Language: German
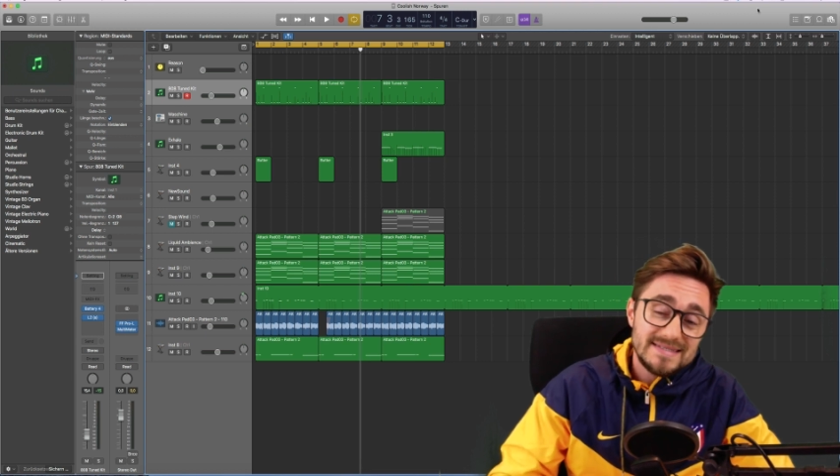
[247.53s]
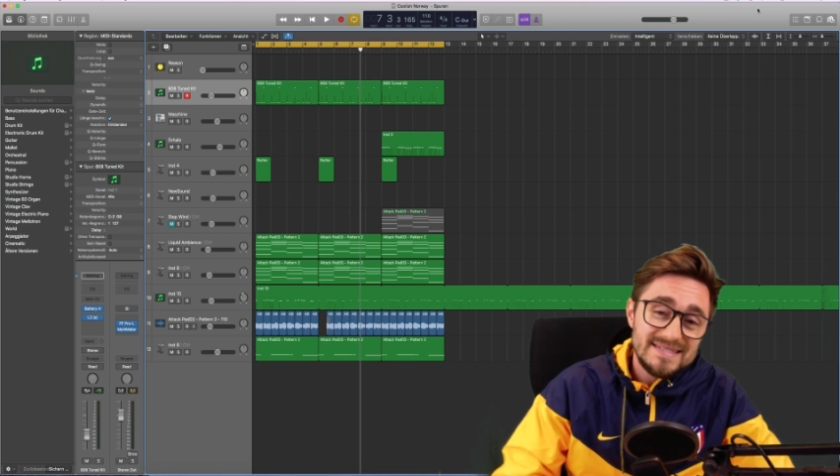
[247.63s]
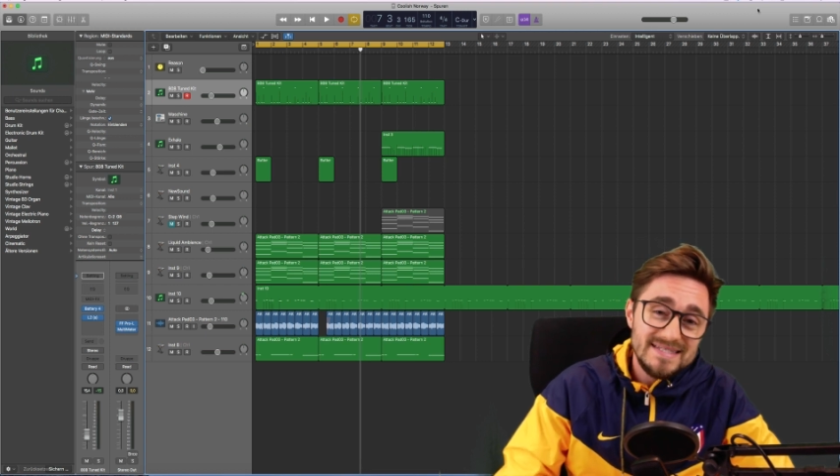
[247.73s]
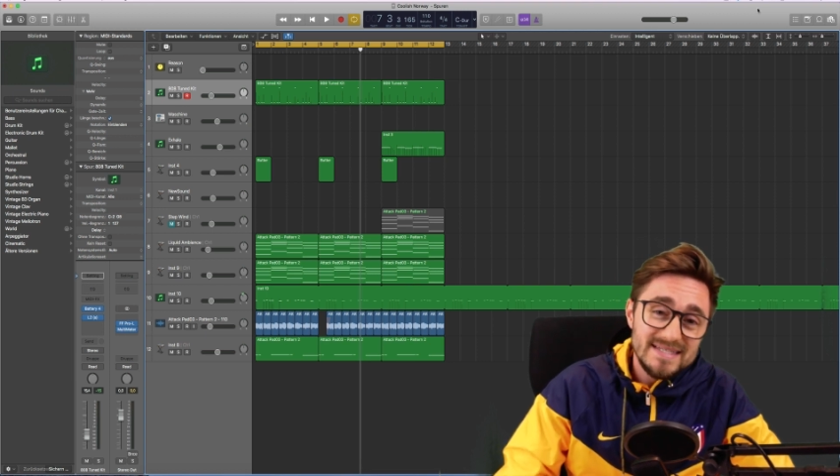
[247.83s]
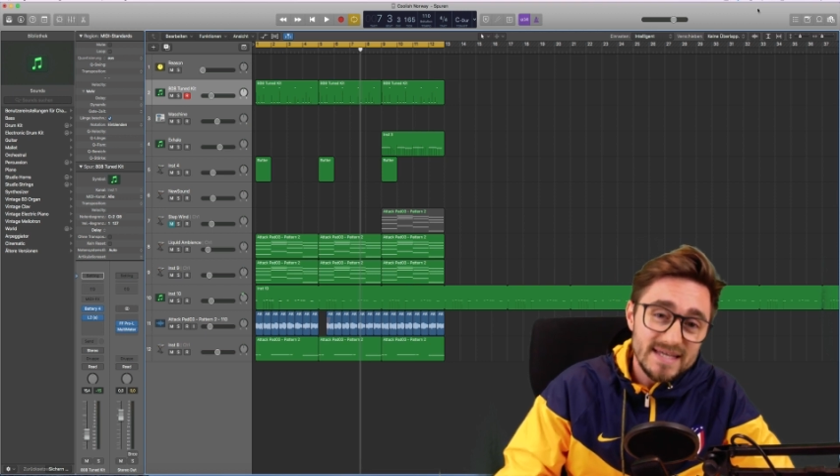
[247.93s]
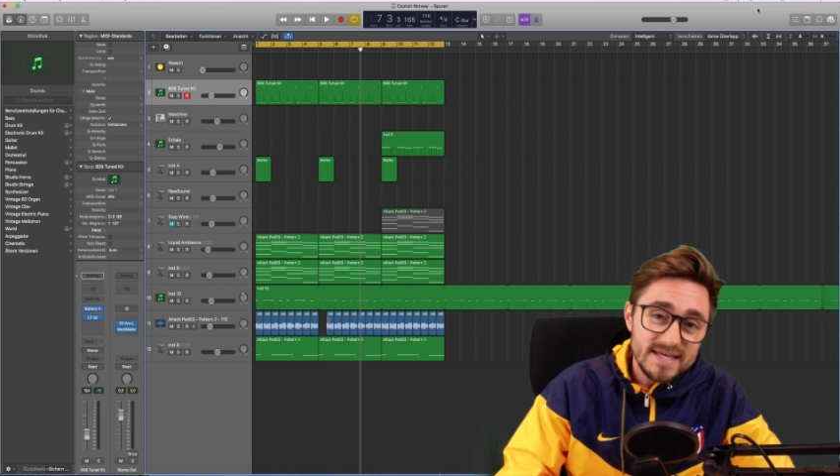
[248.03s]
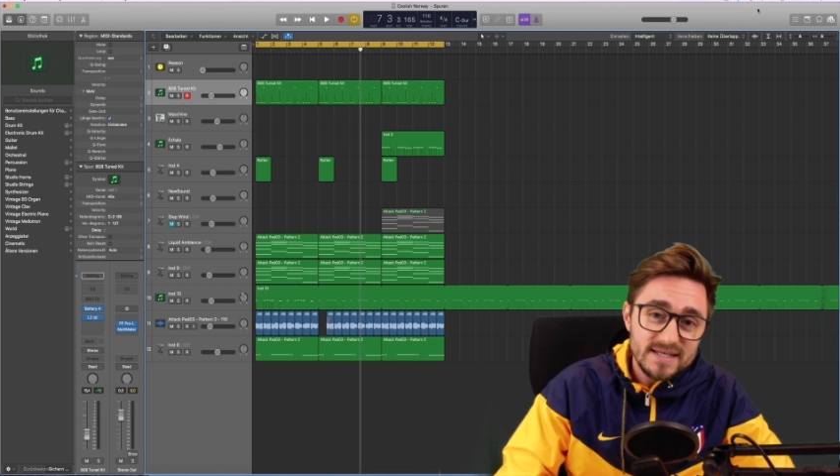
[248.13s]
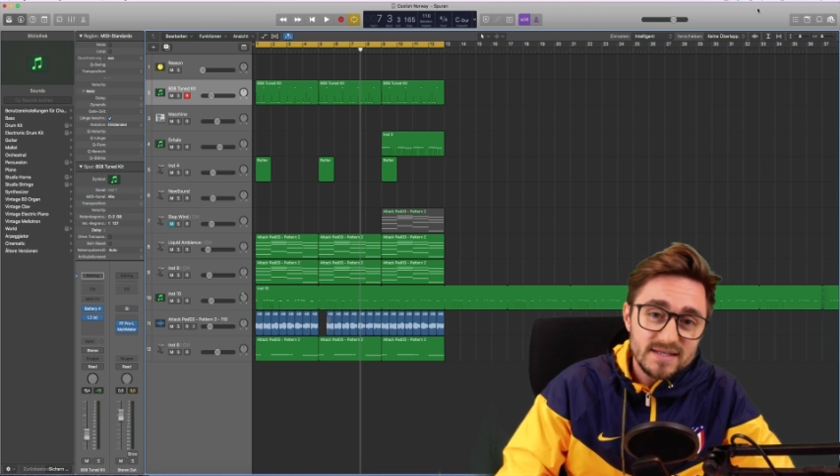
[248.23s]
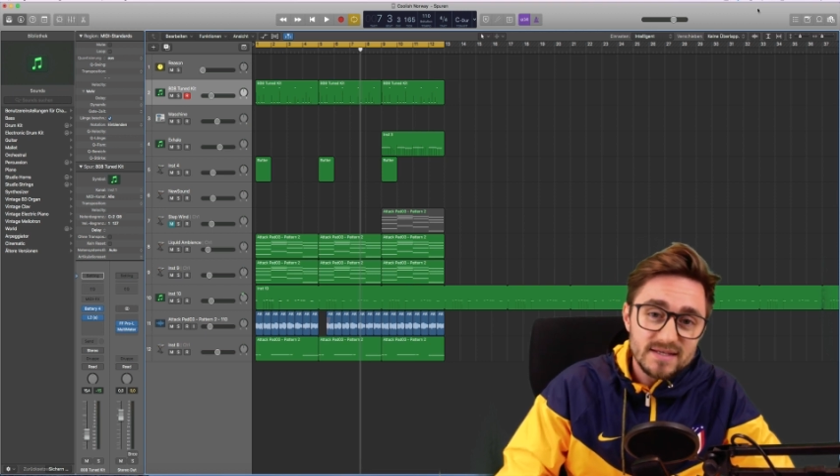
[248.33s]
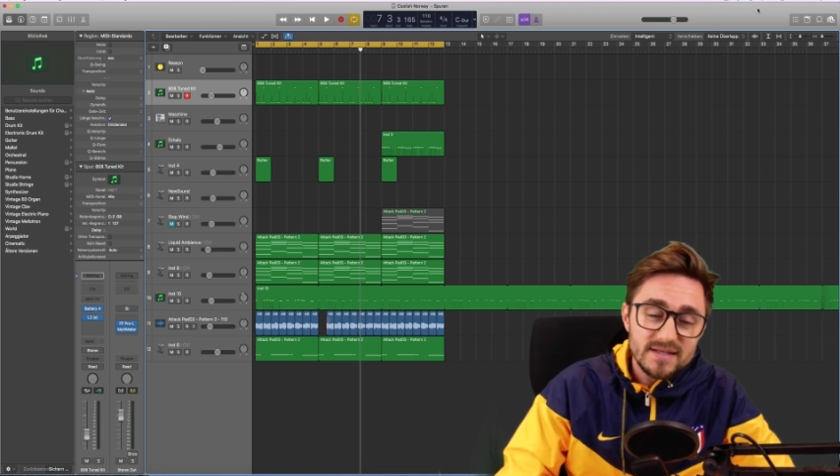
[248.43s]
die
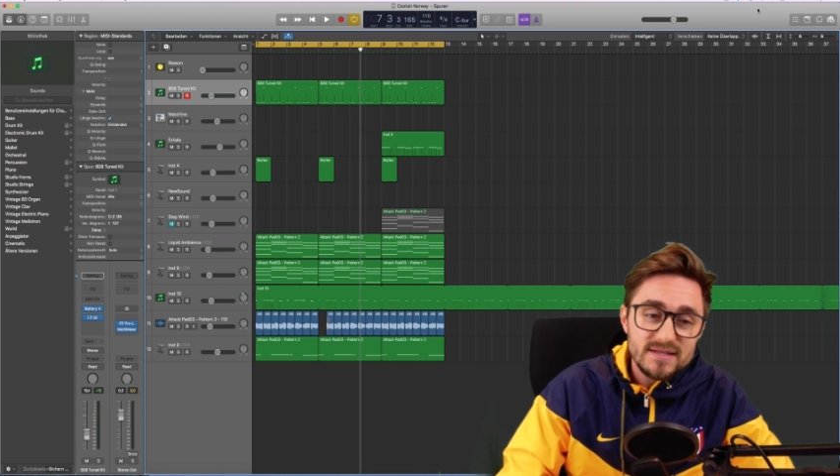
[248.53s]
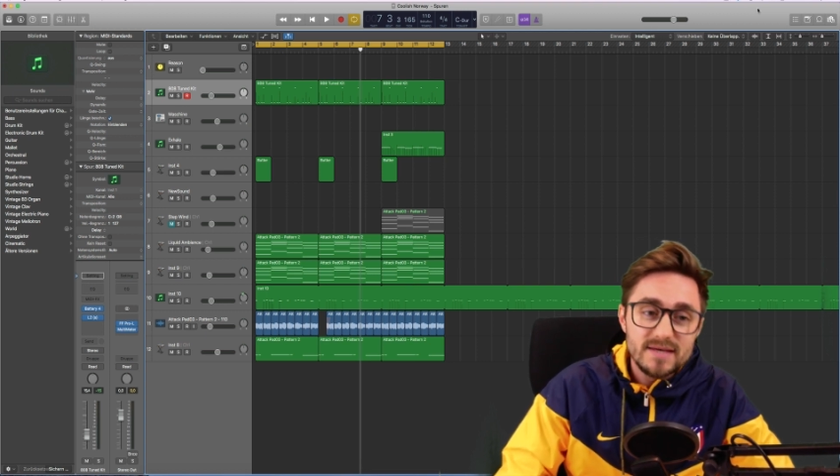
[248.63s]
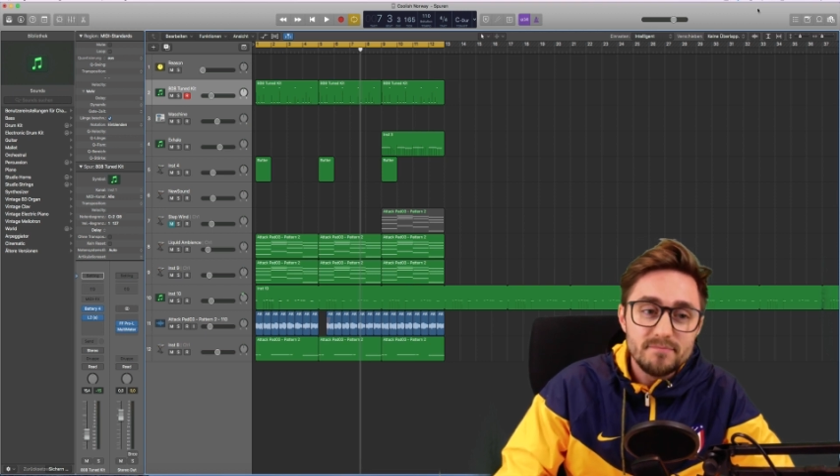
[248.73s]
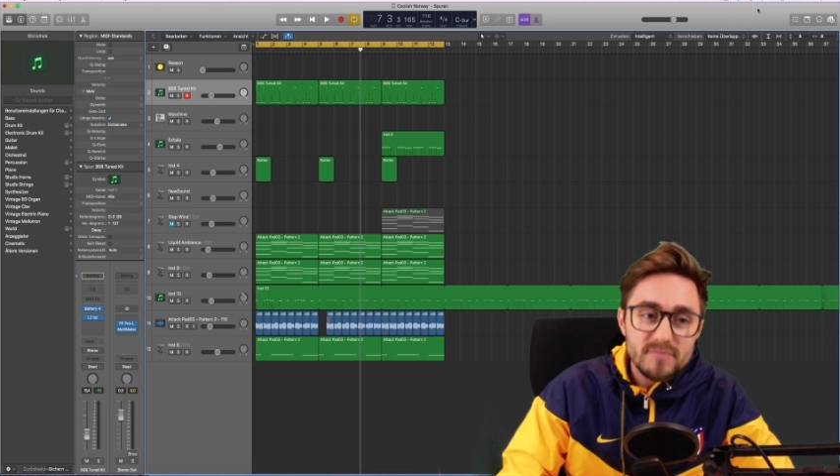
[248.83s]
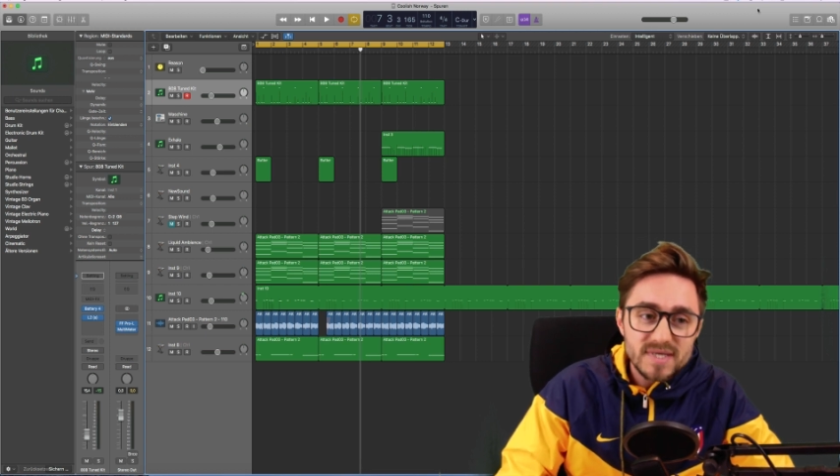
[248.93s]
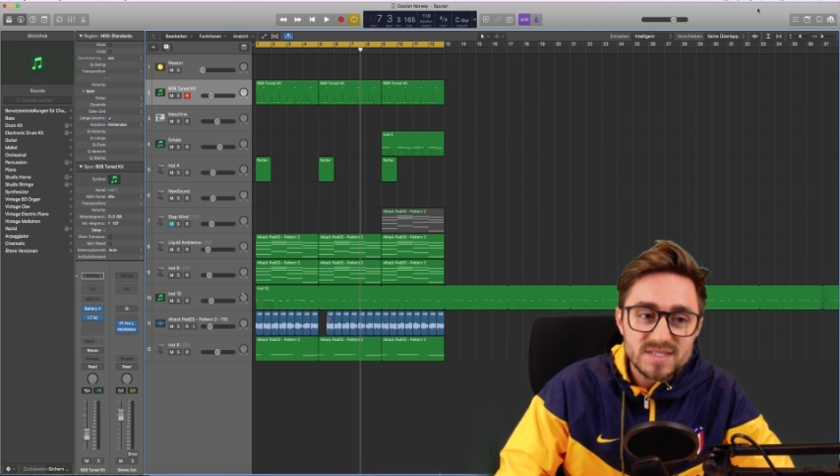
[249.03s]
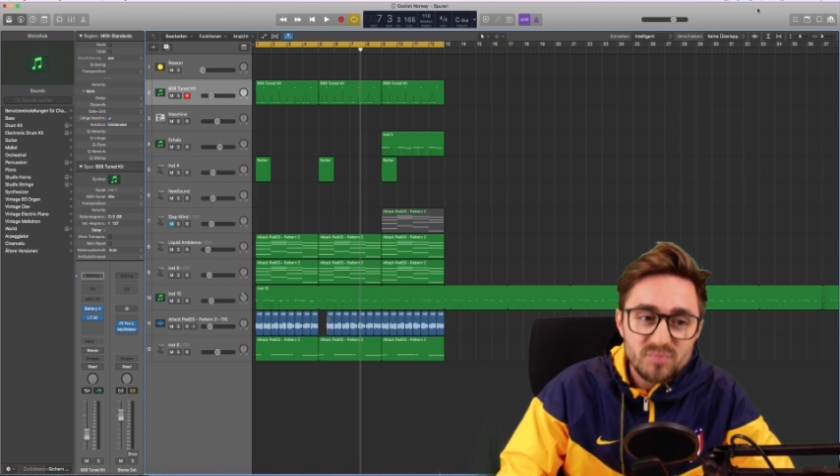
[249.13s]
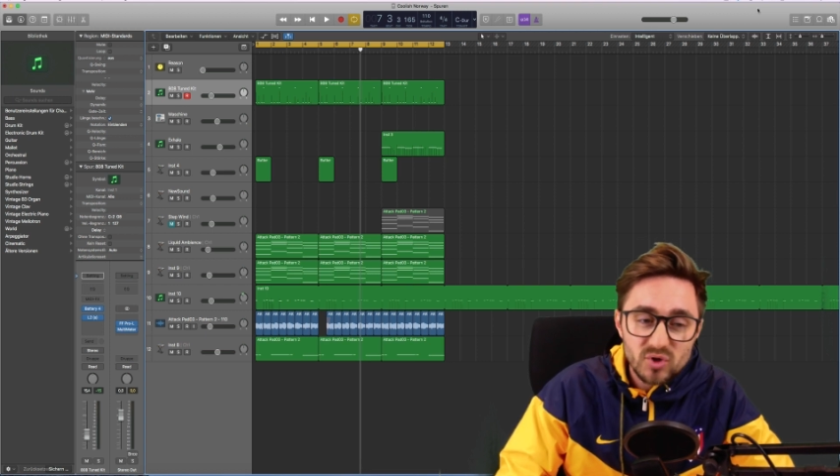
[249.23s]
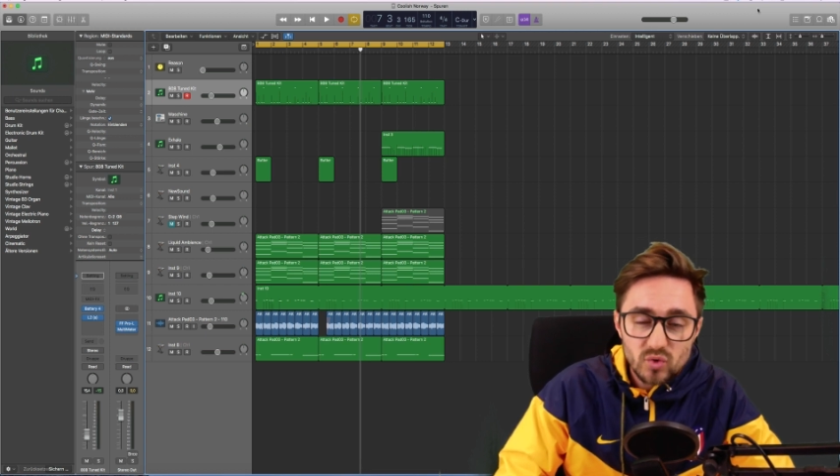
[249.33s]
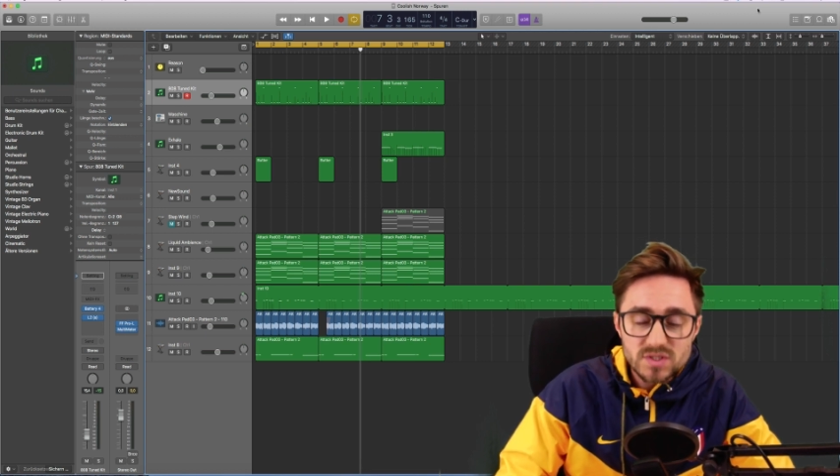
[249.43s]
ich in jedem Mix
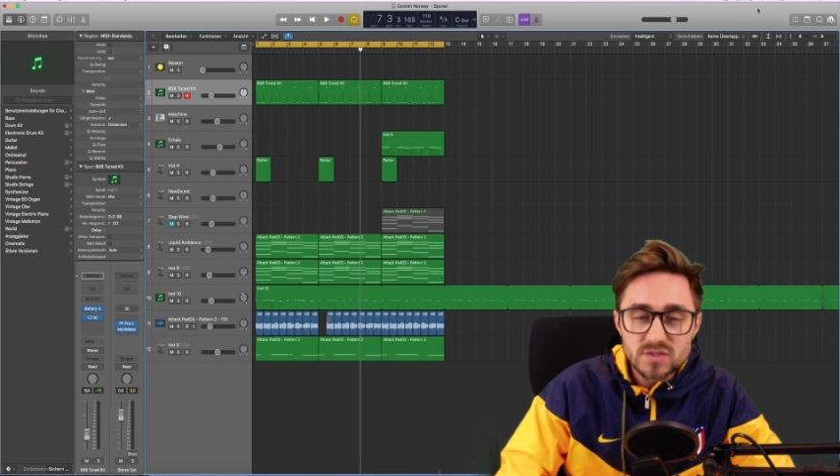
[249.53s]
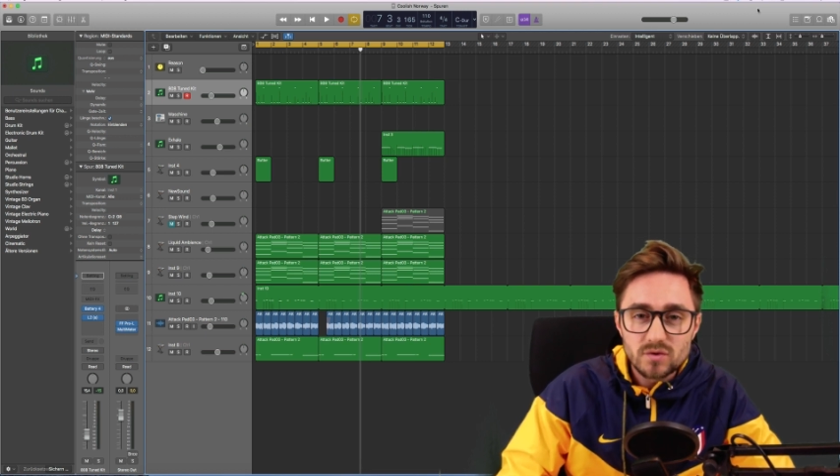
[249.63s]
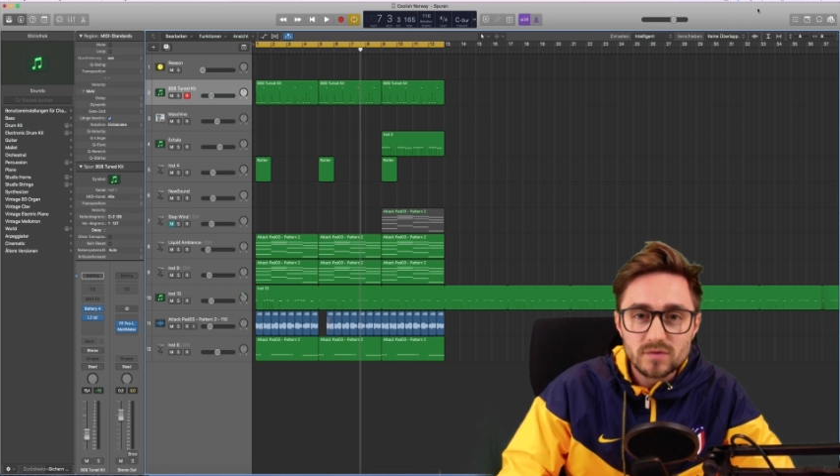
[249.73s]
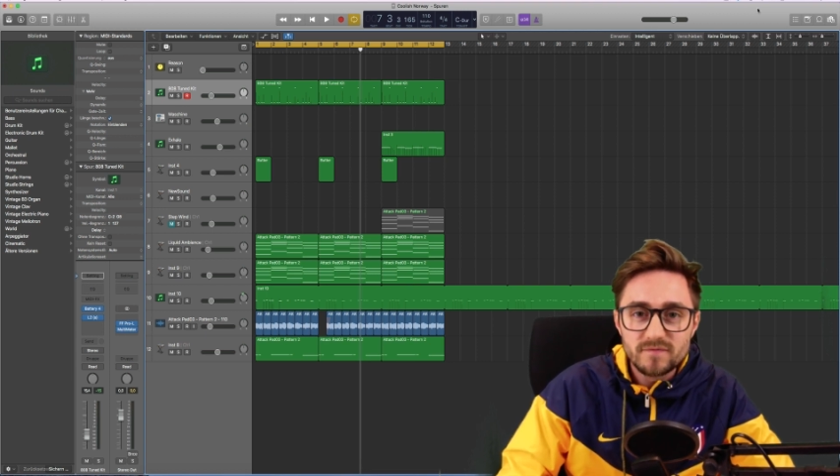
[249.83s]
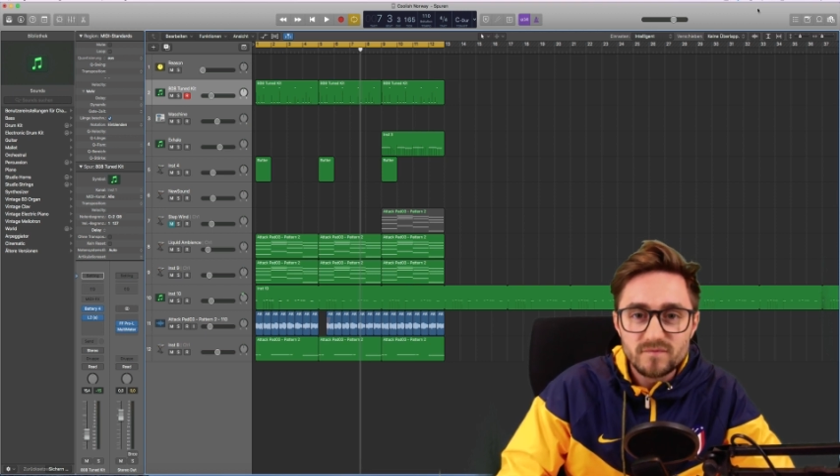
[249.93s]
benutze und